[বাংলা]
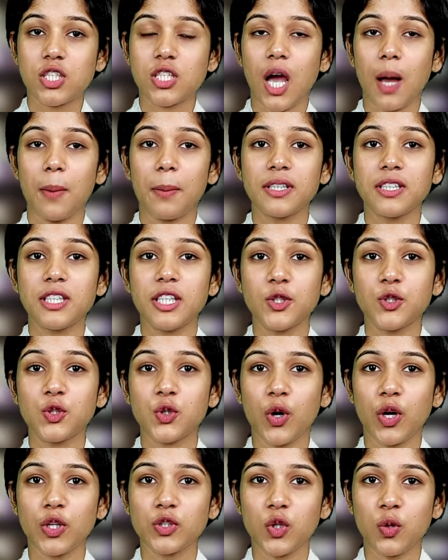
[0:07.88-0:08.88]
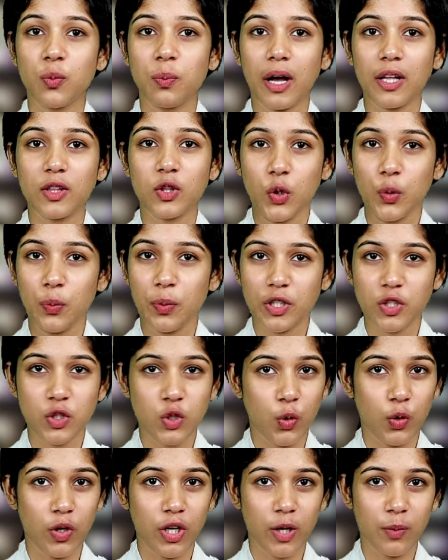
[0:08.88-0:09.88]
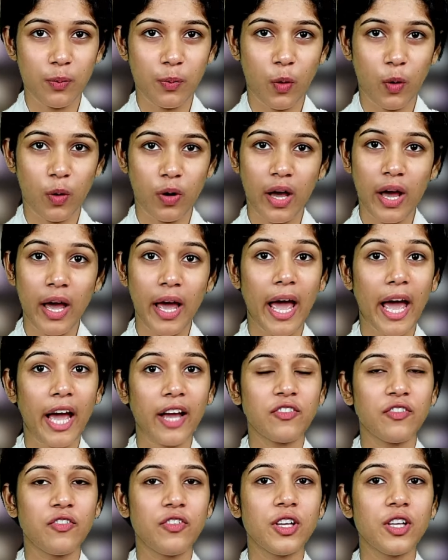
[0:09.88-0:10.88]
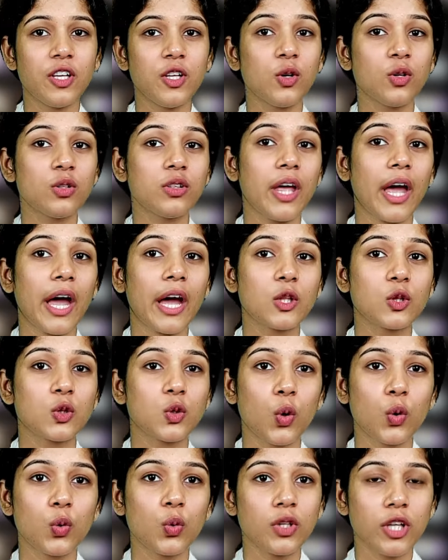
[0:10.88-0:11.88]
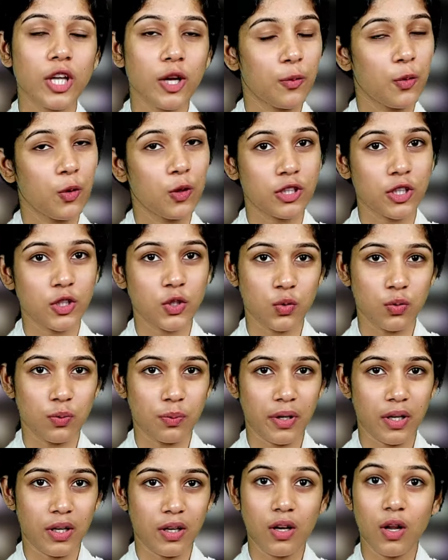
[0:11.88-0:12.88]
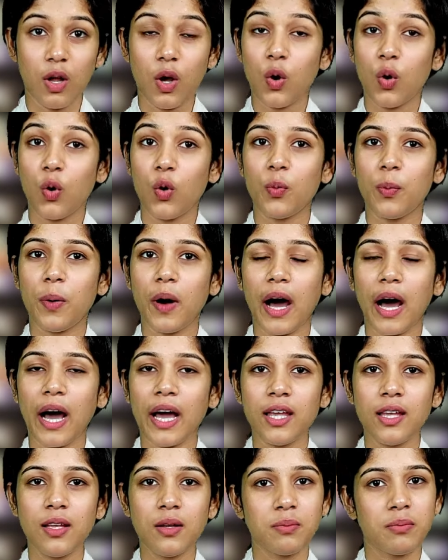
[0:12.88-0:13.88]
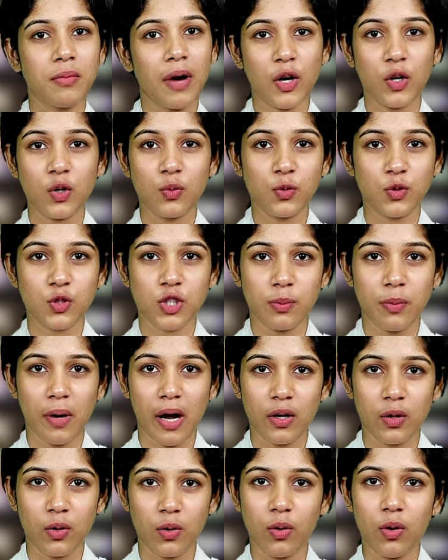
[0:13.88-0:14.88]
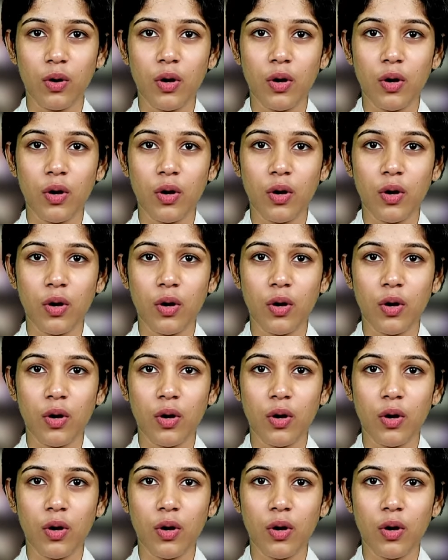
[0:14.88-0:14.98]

সামাজিক যোগাযোগ মাধ্যমে ছড়িয়ে পড়া এক ভিডিওতে এক তরুণকে বলতে শুনবেন ও ভাই মারো মুঝে মারো